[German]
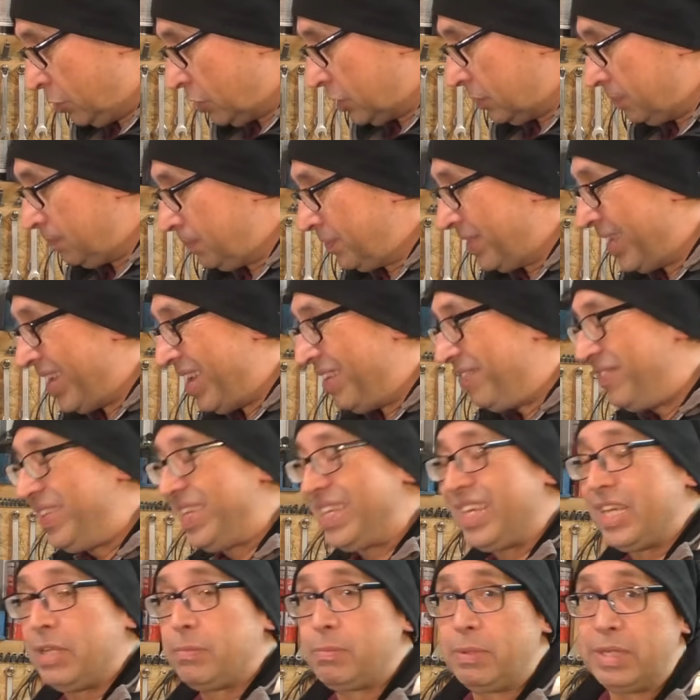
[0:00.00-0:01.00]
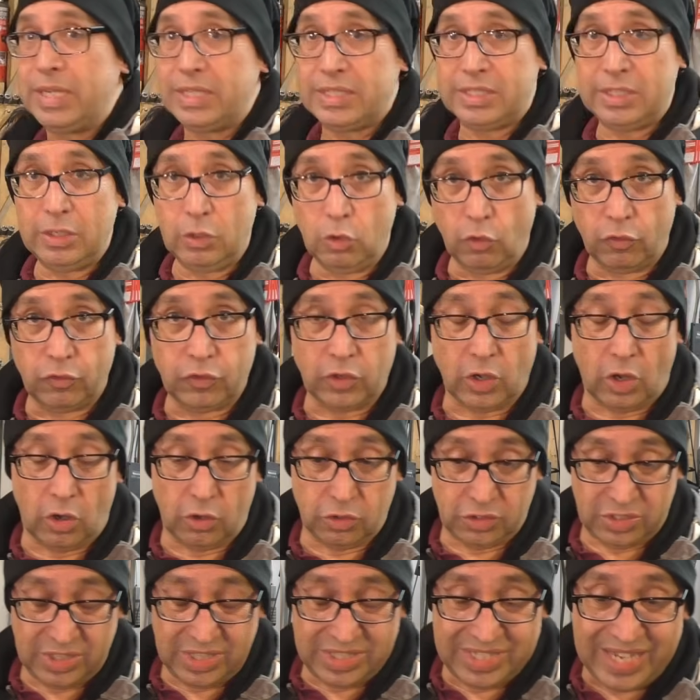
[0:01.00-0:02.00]
müssen, wie kriegt man jetzt die Luft
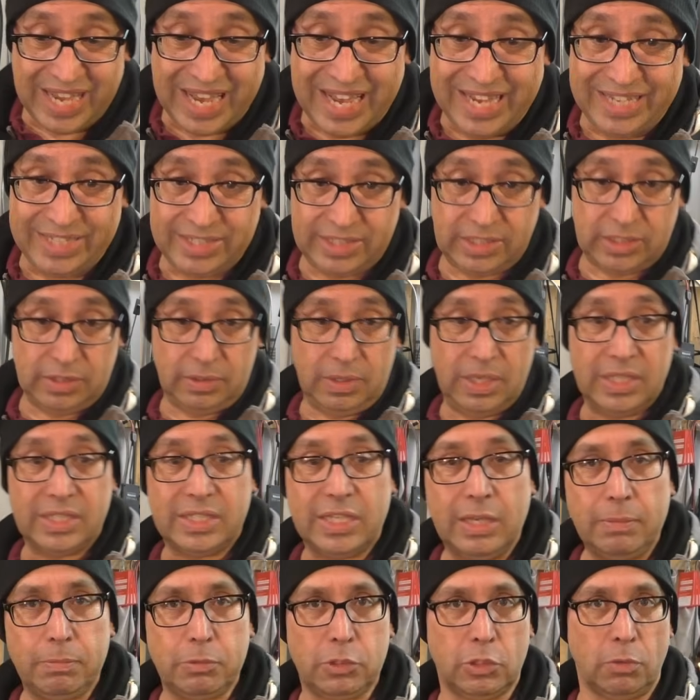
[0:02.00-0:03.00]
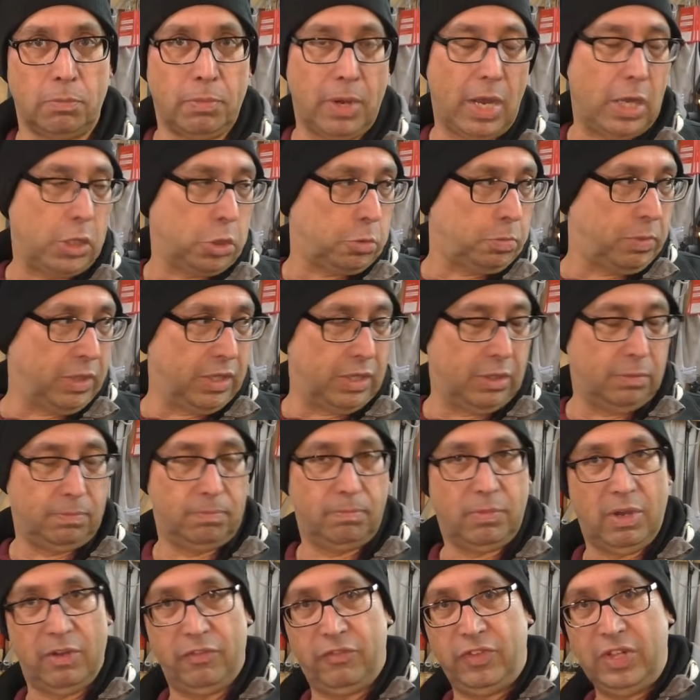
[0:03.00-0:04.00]
raus. Das heißt, es gibt zum Beispiel
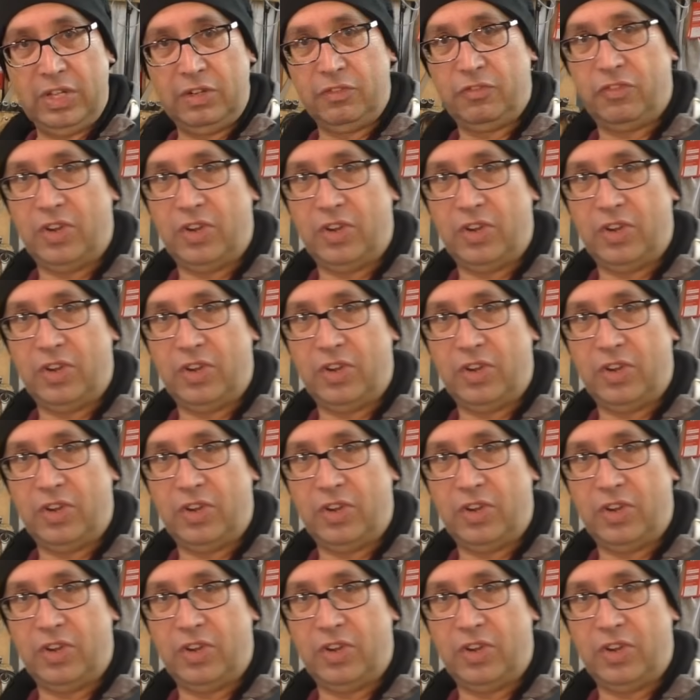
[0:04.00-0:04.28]
bei vielen